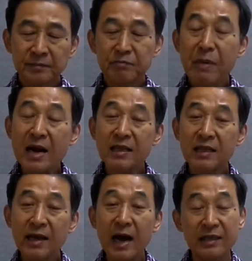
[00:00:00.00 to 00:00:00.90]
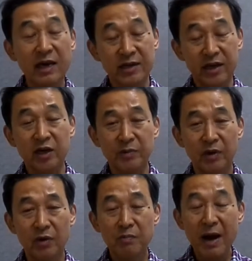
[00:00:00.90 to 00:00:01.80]
8대가 아달의
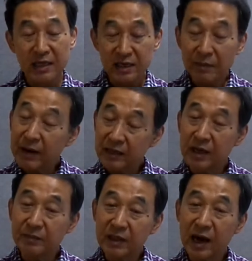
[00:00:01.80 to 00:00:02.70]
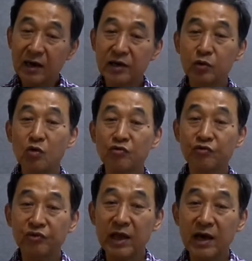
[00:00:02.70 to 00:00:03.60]
사금이에요. 박씨가 8대입니다. 그리고
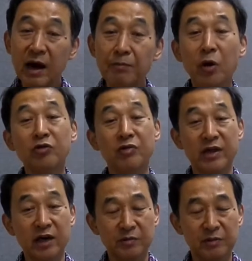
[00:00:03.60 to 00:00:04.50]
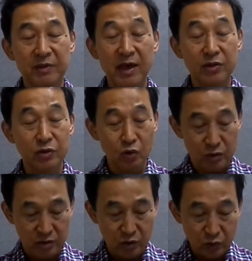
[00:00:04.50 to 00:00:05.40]
9대가 버류의 사금입니다.
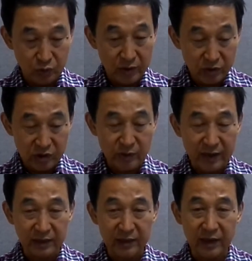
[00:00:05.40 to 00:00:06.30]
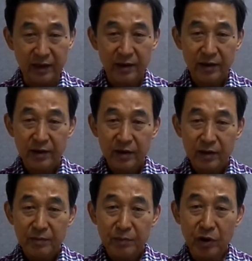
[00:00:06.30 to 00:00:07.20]
최, 초의 석시왕인데
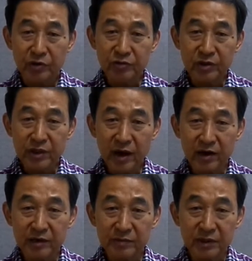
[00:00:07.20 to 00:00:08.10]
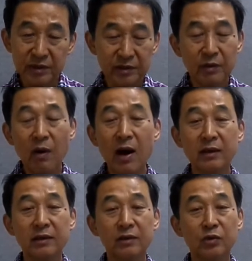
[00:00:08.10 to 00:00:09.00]
버류의 사금이
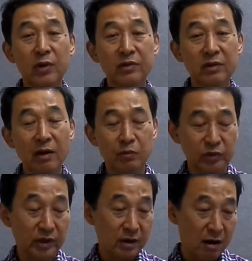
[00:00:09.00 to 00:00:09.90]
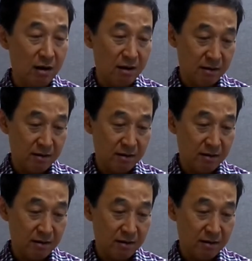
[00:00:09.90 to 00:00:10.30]
왕이 돼서 딱 보니까